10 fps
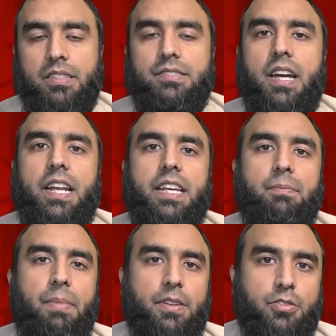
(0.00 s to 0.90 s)
ज़ाहिर है कि
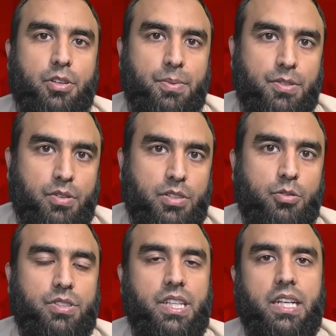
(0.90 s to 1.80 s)
पैसों की भी ज़रूरत
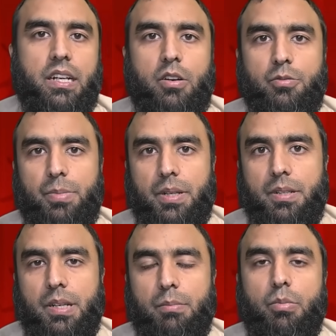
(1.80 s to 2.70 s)
होती है ग्राउंड पे
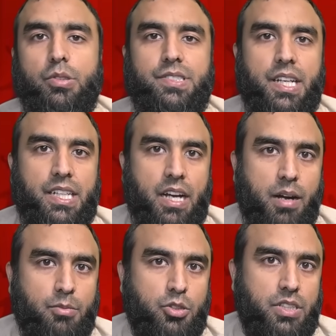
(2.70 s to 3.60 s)
बहुत सारे
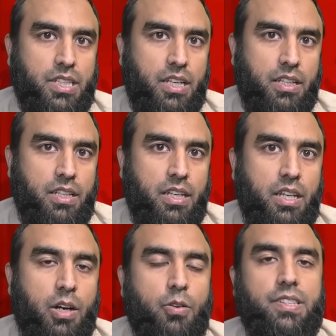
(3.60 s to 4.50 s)
काम होते हैं
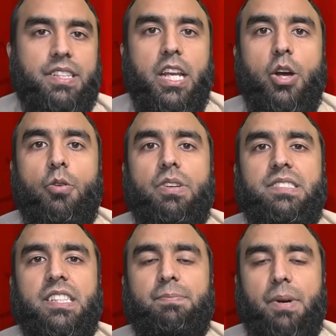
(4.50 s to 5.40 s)
और इसके लिए
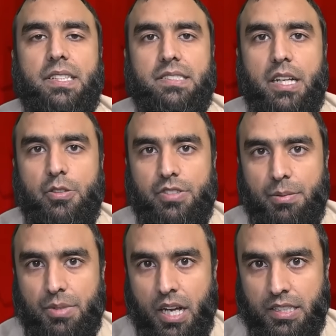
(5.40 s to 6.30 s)
ओवरसीज पाकिस्तानियों से
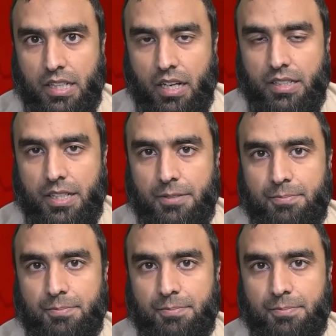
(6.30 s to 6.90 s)
इमरान खान ने